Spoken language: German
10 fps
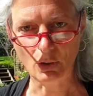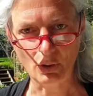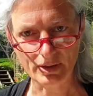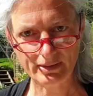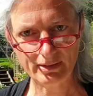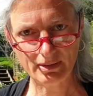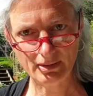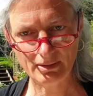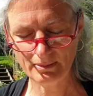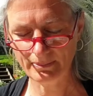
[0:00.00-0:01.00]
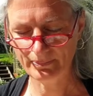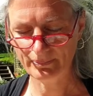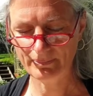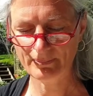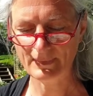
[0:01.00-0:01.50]
Heute?
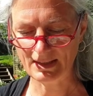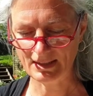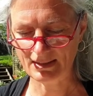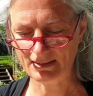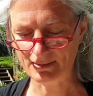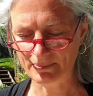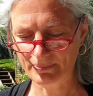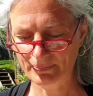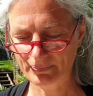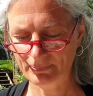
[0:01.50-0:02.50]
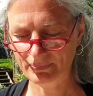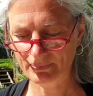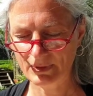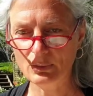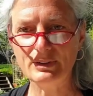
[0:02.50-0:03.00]
Er nickte.
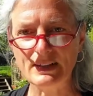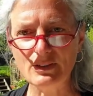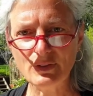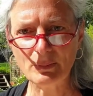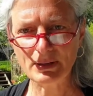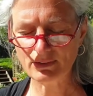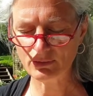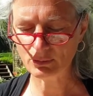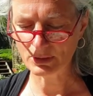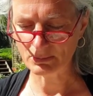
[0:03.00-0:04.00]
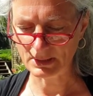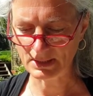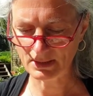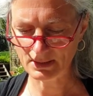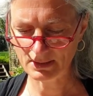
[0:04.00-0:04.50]
Und den verbringst du mit
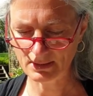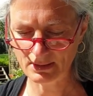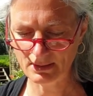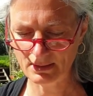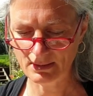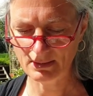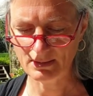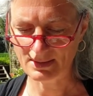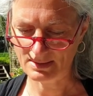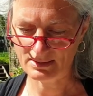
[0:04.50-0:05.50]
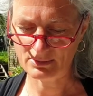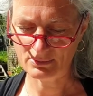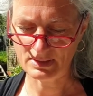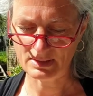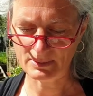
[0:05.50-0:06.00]
mir? Er nickte
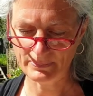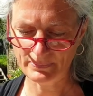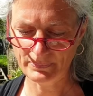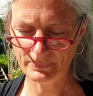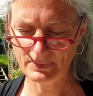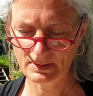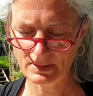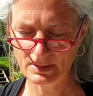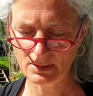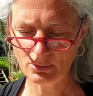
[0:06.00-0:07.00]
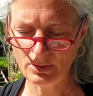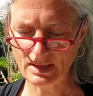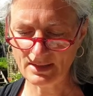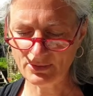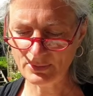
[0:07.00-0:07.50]
wieder. Und
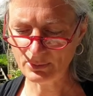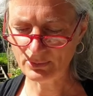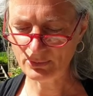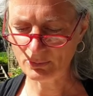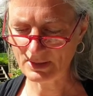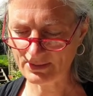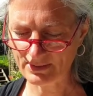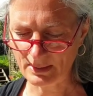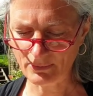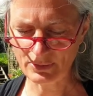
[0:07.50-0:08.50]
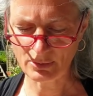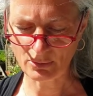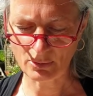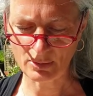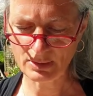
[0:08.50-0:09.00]
als wir uns über das dampfende
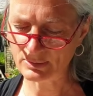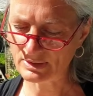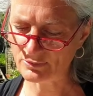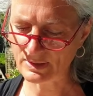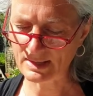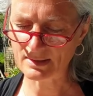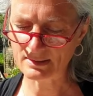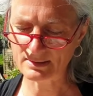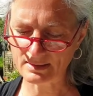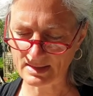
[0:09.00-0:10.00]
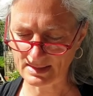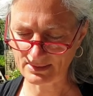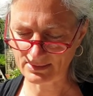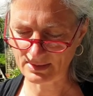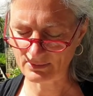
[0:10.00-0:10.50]
Curry und die flackernden
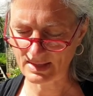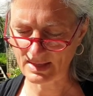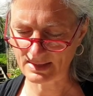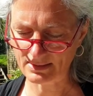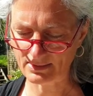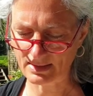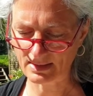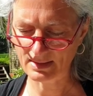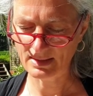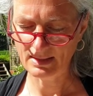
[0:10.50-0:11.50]
Kerzen hinweg ansahen,